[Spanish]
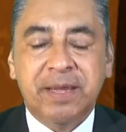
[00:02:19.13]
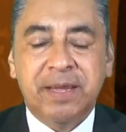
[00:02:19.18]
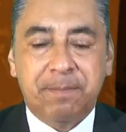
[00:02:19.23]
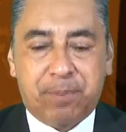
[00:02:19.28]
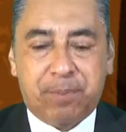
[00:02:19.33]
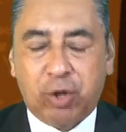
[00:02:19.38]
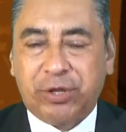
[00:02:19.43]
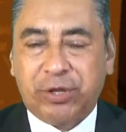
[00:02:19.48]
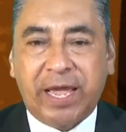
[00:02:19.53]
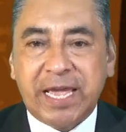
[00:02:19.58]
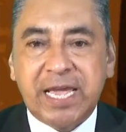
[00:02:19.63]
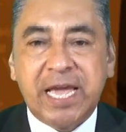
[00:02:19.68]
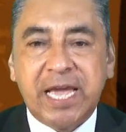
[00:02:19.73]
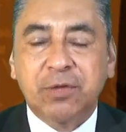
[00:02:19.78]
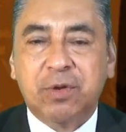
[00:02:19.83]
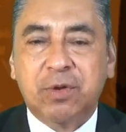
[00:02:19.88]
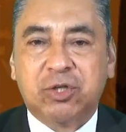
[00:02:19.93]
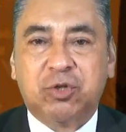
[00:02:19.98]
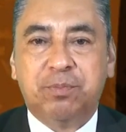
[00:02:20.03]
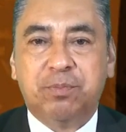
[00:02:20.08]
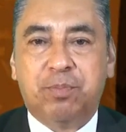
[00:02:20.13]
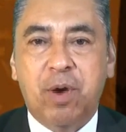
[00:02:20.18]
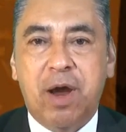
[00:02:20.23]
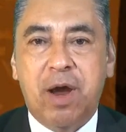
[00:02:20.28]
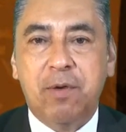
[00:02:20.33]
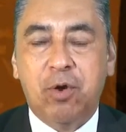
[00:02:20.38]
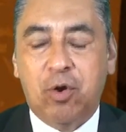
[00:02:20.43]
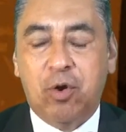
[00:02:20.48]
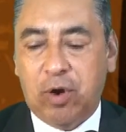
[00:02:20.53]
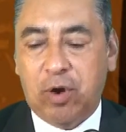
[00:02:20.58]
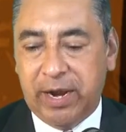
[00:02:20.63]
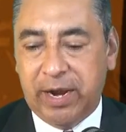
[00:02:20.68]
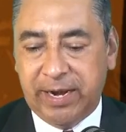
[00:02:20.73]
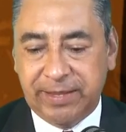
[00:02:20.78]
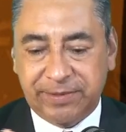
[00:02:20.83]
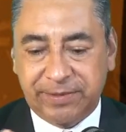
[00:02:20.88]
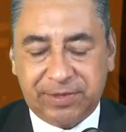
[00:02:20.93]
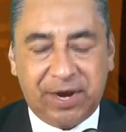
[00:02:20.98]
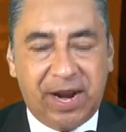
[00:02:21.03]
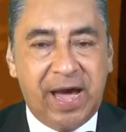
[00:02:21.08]
protegiendo a su pueblo al
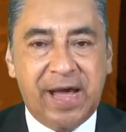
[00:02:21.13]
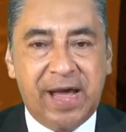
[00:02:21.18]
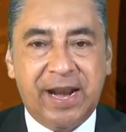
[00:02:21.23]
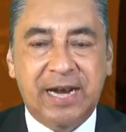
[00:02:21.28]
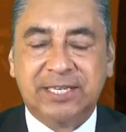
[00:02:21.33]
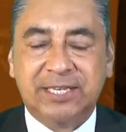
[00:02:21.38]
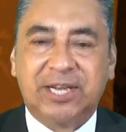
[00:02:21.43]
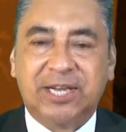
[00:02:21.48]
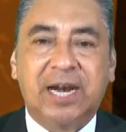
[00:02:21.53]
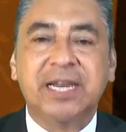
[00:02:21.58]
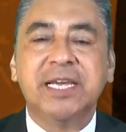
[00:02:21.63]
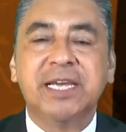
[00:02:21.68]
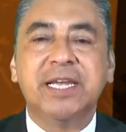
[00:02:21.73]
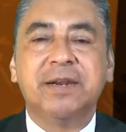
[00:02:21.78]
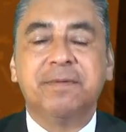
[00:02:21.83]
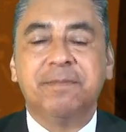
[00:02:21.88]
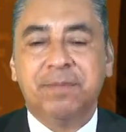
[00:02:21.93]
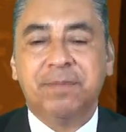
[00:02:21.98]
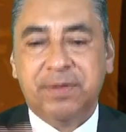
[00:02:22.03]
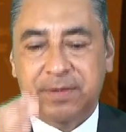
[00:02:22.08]
entrar, al salir,